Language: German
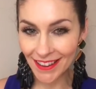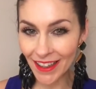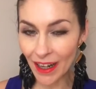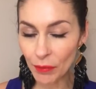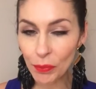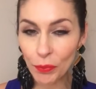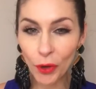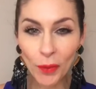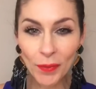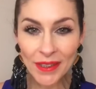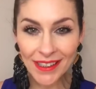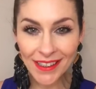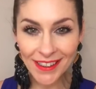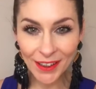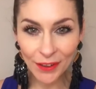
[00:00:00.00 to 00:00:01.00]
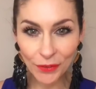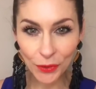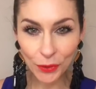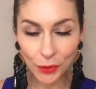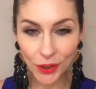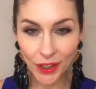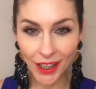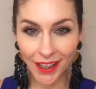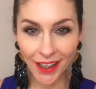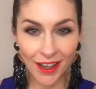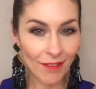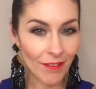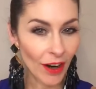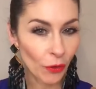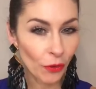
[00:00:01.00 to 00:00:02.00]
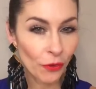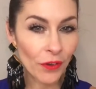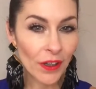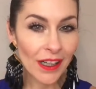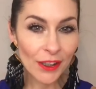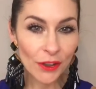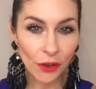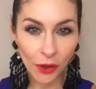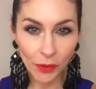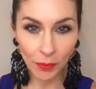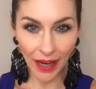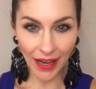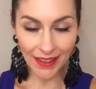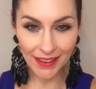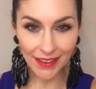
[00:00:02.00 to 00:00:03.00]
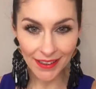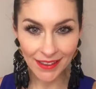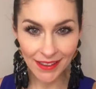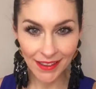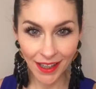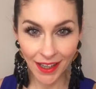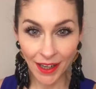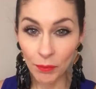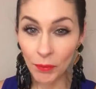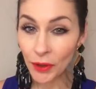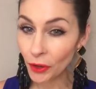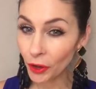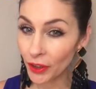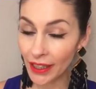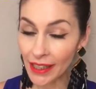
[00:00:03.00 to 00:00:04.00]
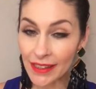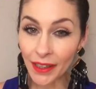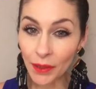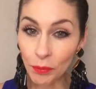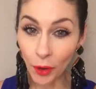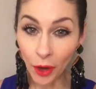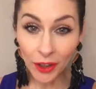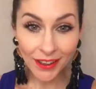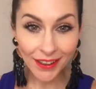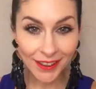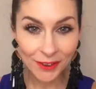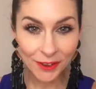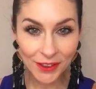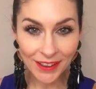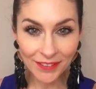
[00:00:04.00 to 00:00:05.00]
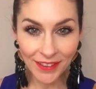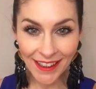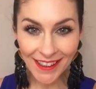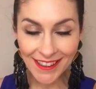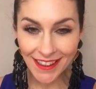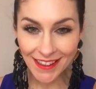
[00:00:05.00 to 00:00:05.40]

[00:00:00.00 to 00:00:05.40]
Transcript: Ich habe Promis interviewt, war auf vielen tollen Partys mit euch als Reporterin unterwegs.